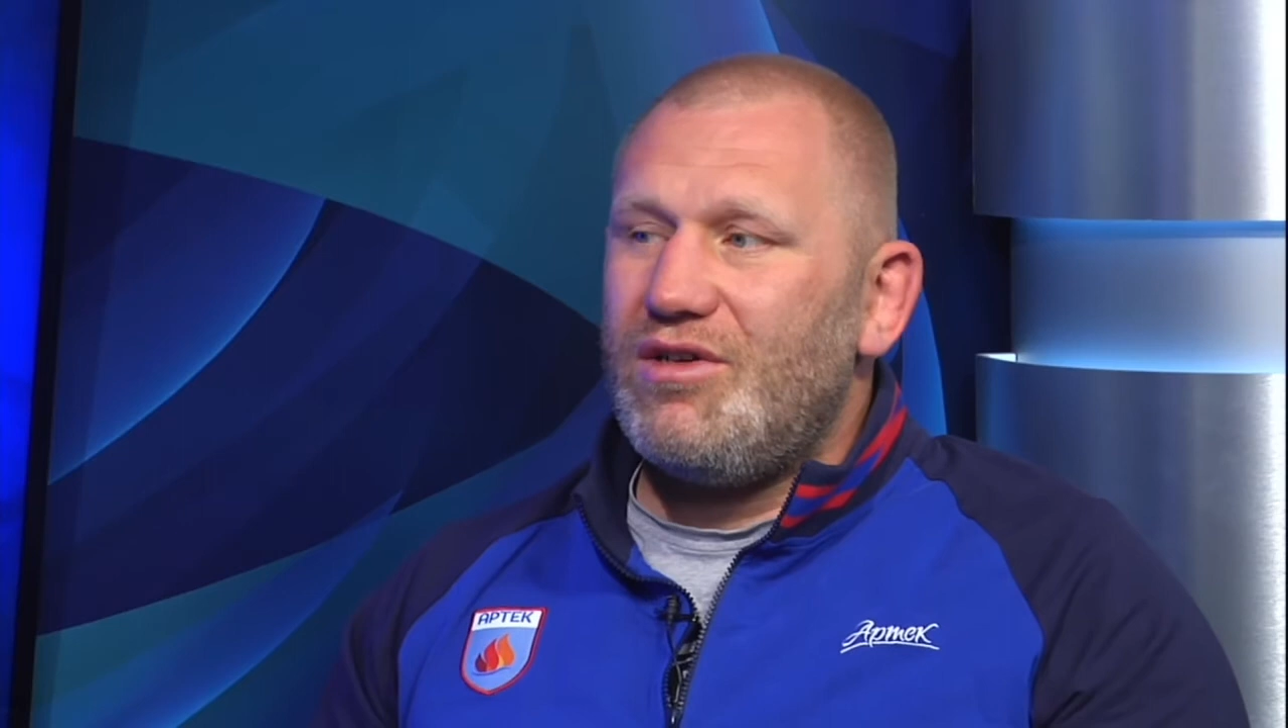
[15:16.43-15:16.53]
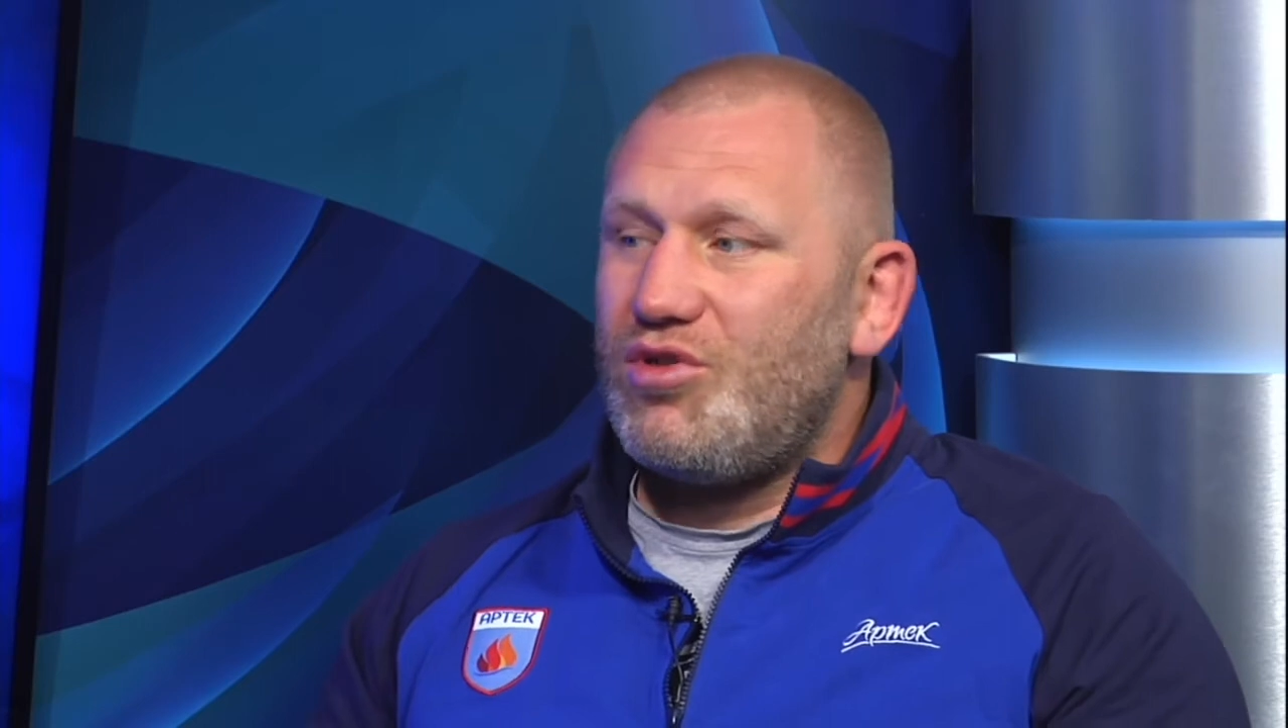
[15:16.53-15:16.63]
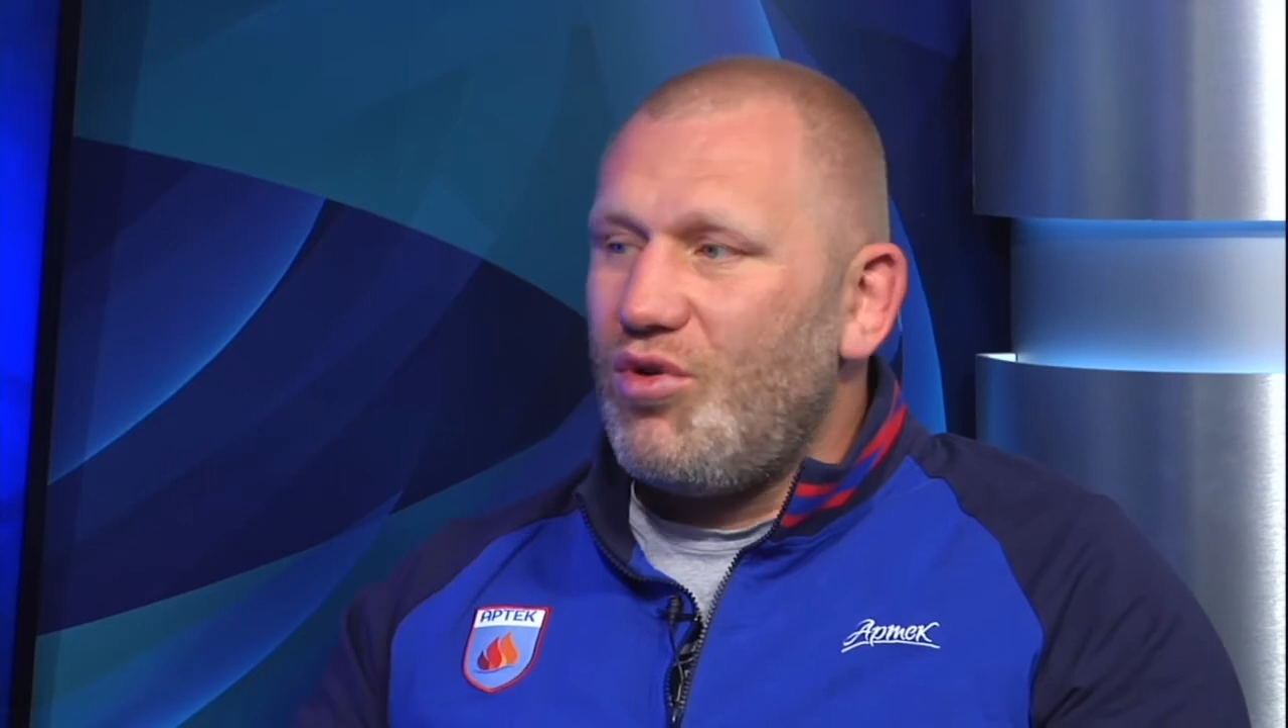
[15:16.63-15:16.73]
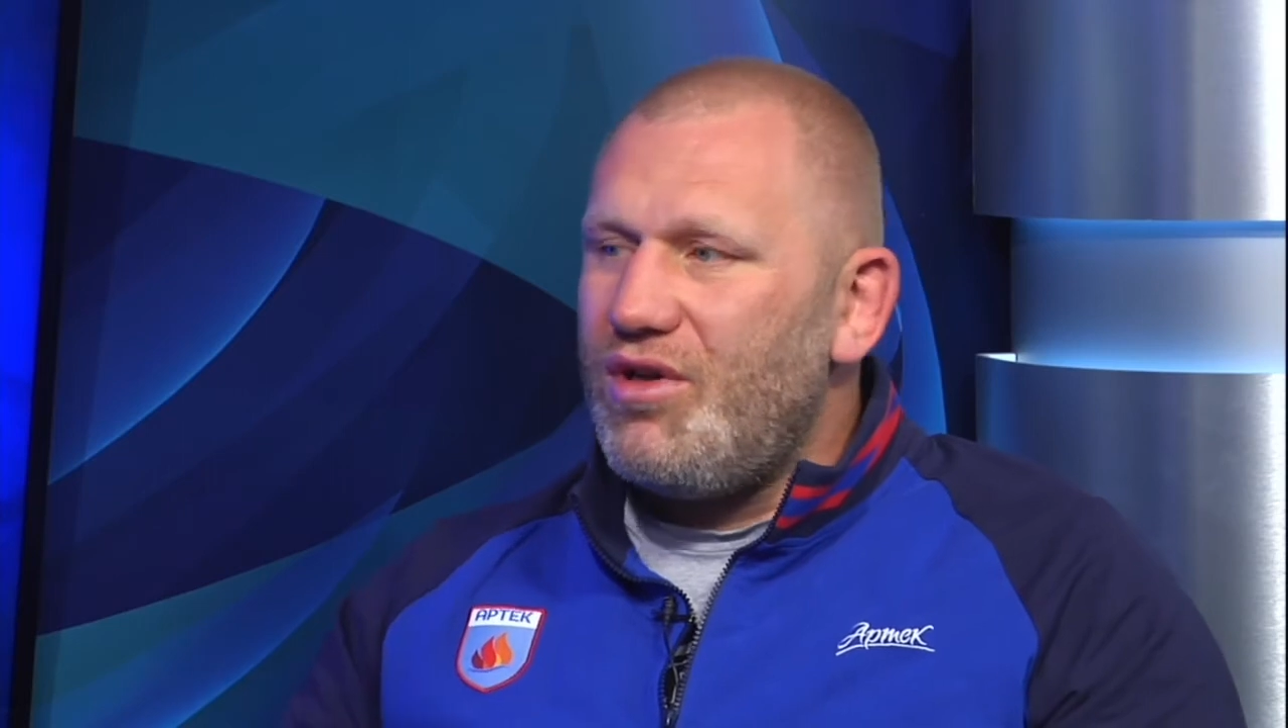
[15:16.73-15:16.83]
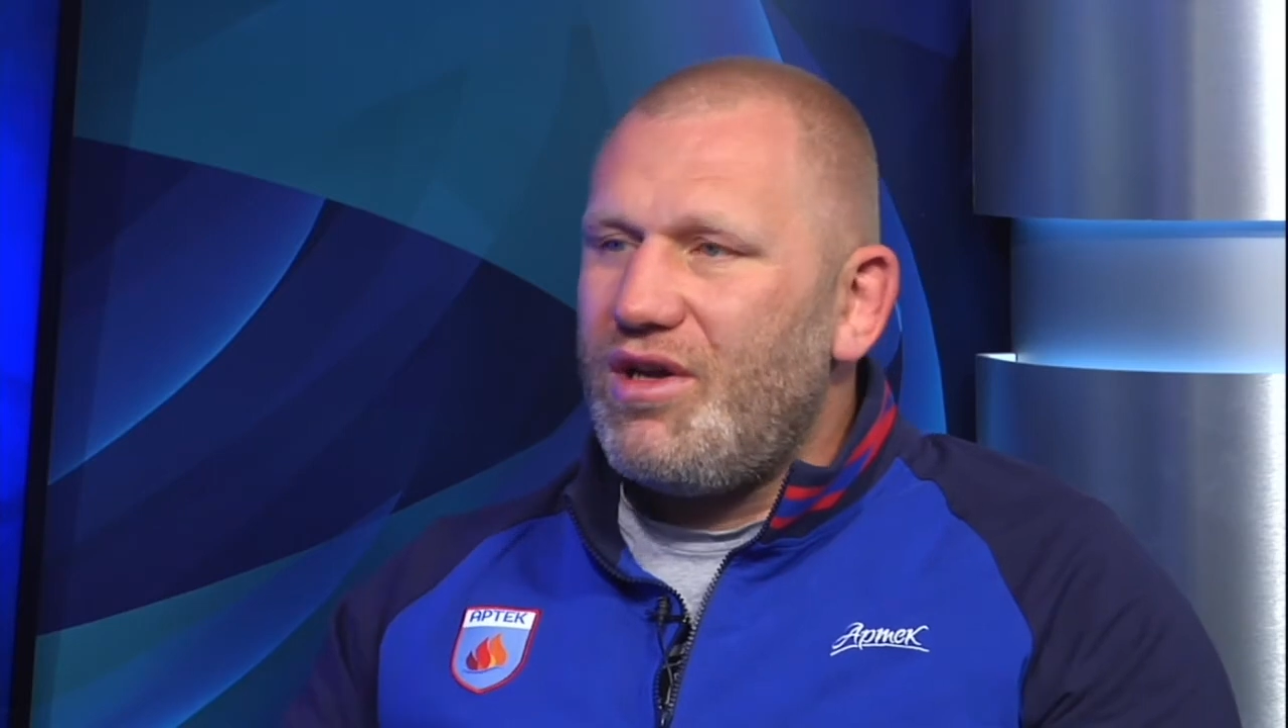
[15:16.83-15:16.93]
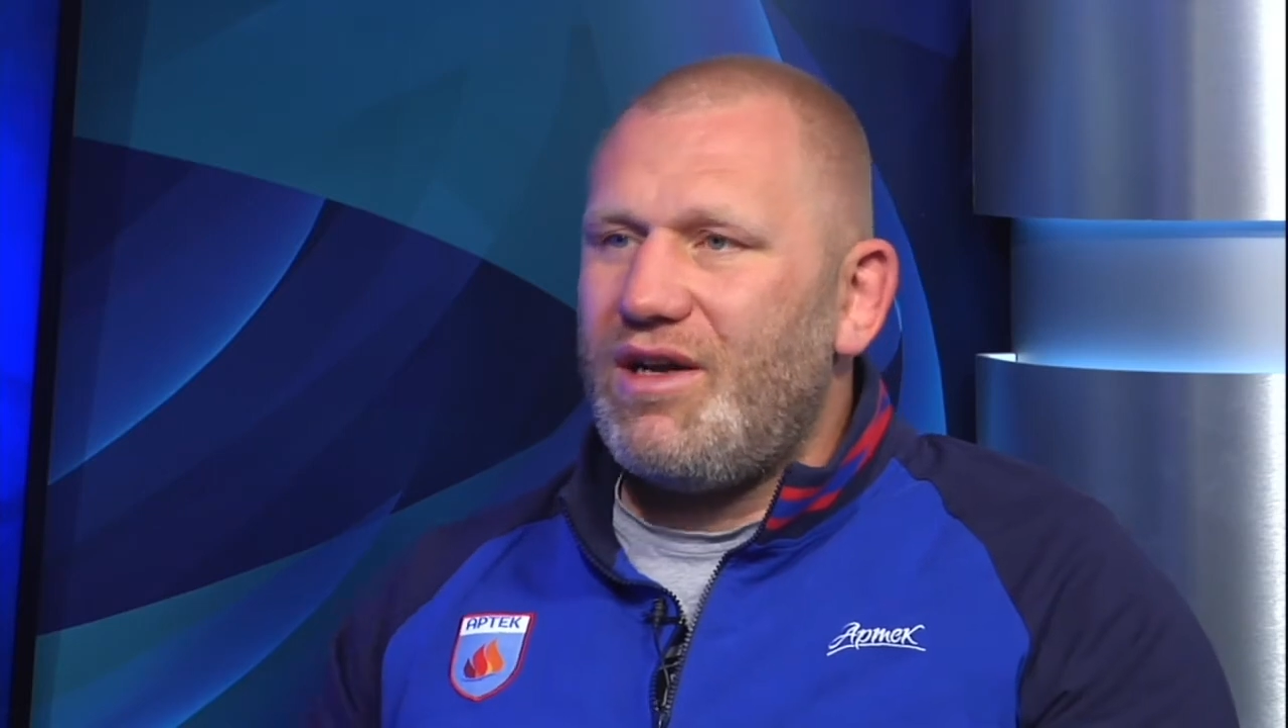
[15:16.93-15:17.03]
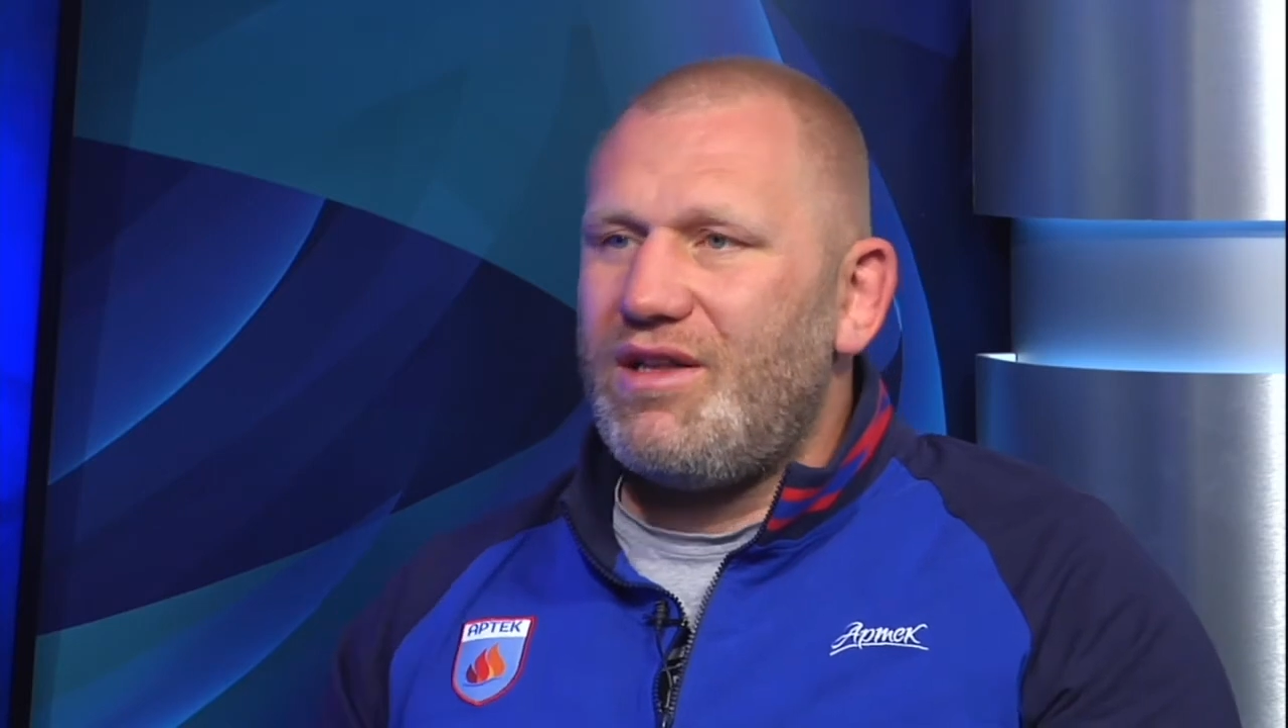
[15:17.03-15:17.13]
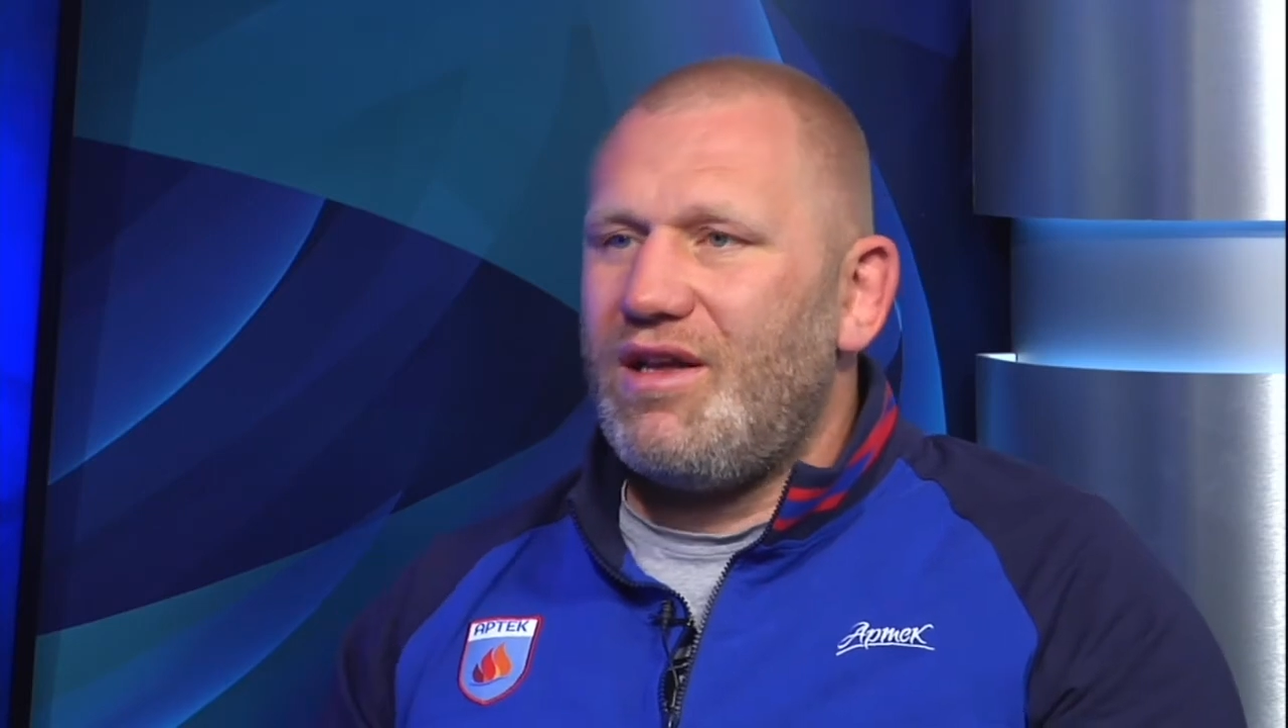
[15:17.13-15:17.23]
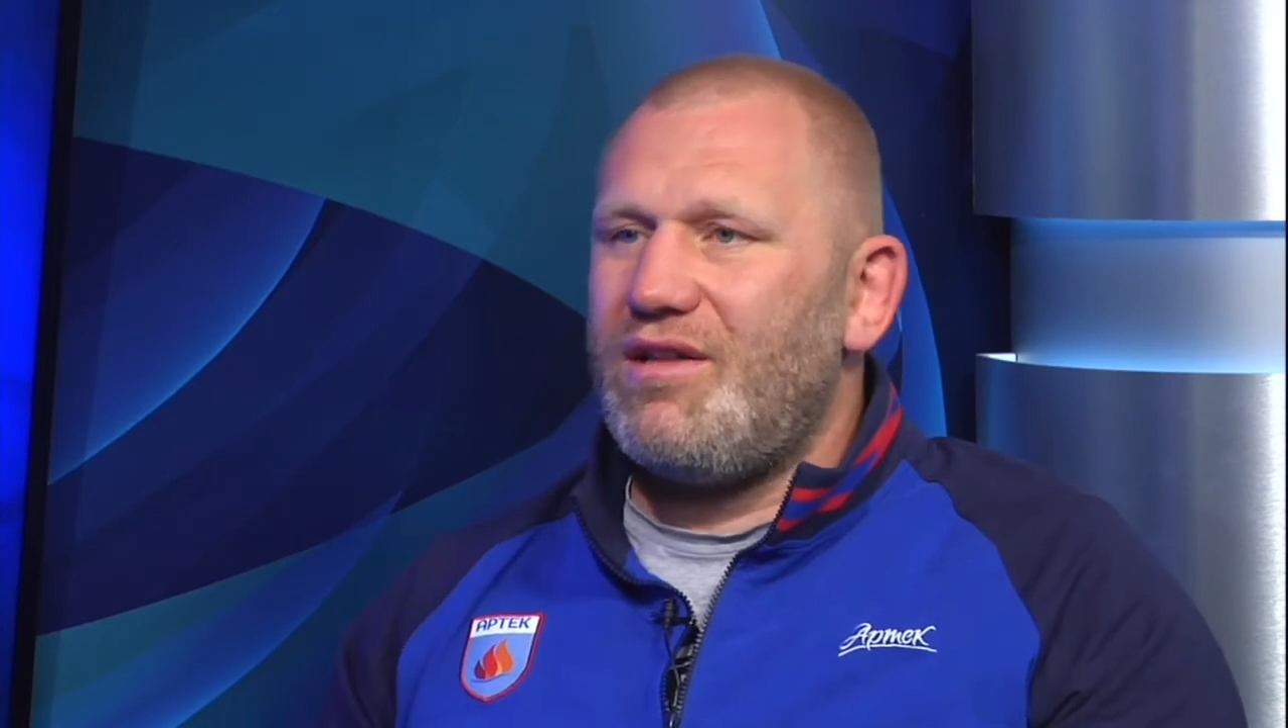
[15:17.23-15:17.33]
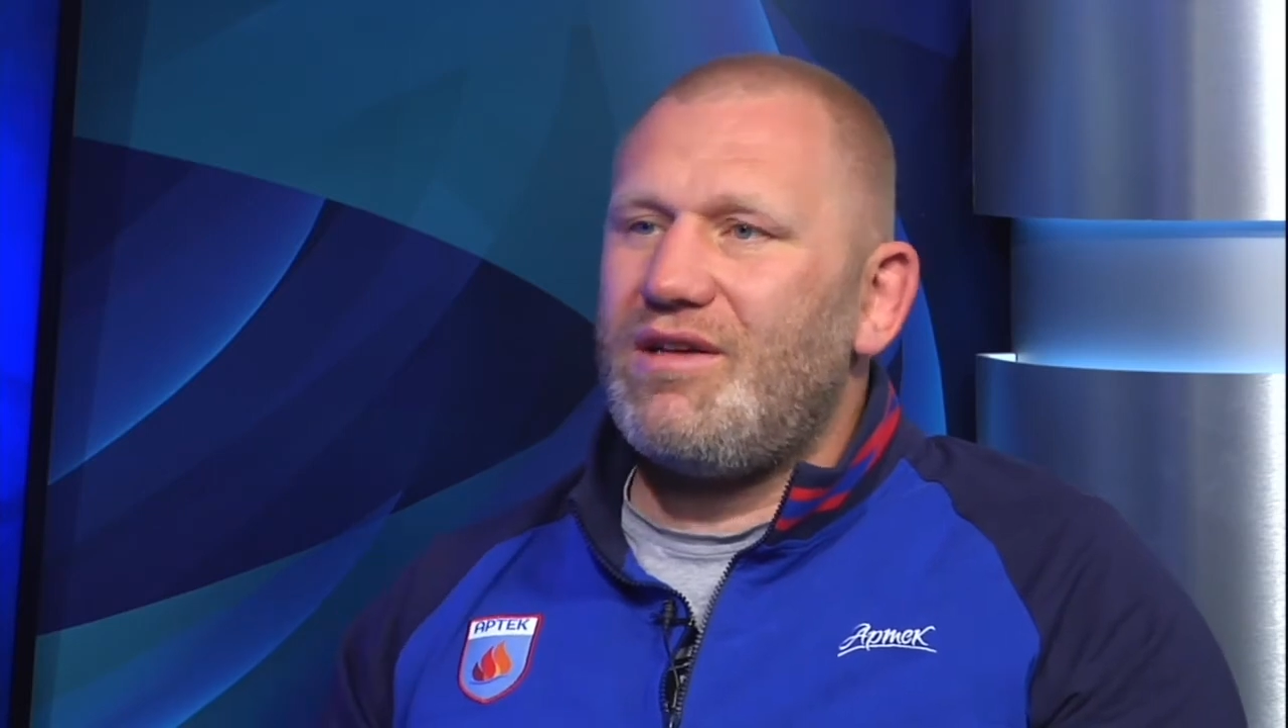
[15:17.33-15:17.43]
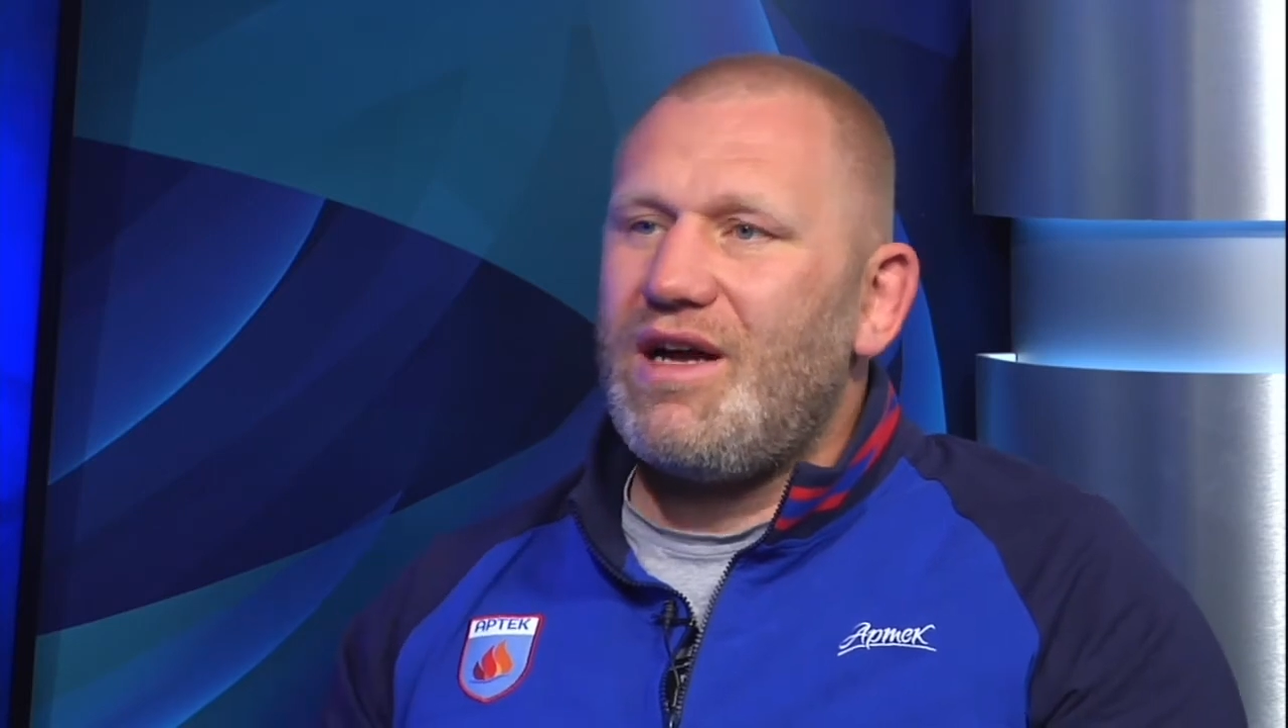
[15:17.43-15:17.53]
что они хотят,